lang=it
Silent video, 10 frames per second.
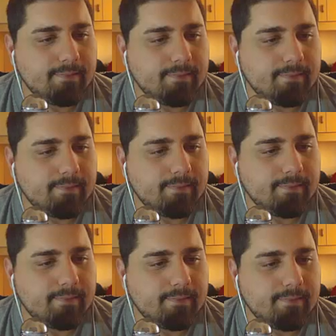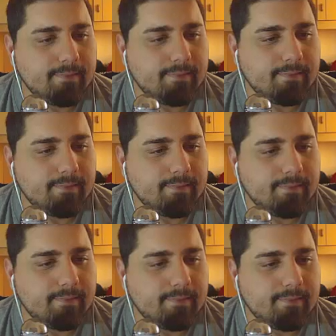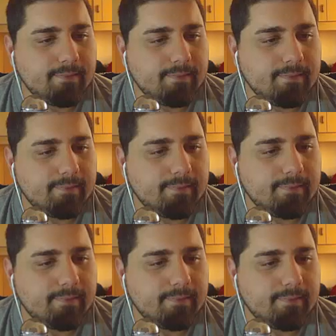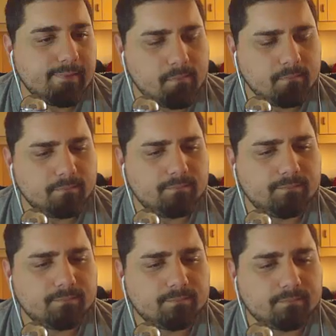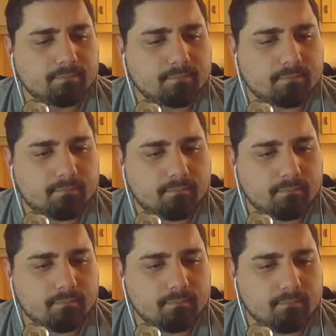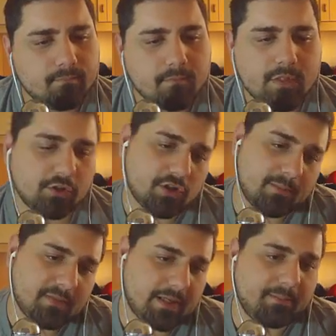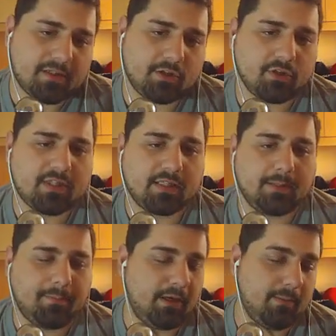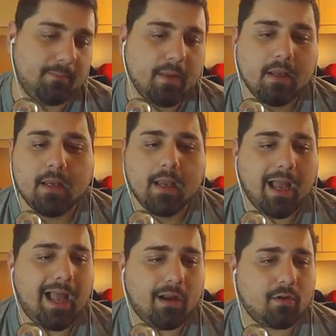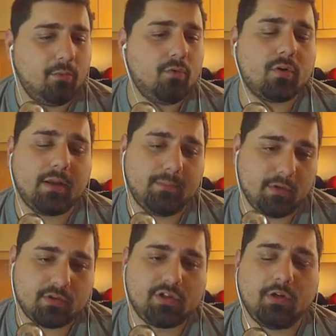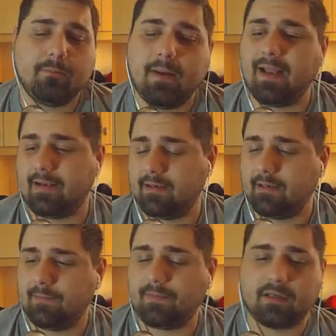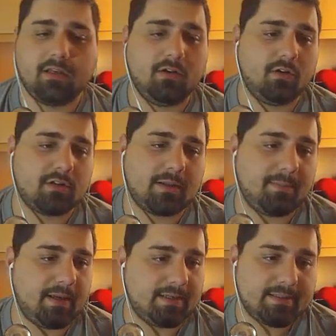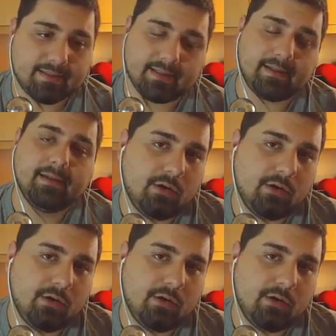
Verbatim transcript: Non dire altro. Quando hai bisogno di ispirazione, mi trovi qui. Cioè, sempre se lo schiatti prima. Ah, comunque mio zio Ben, per chi non lo sapesse,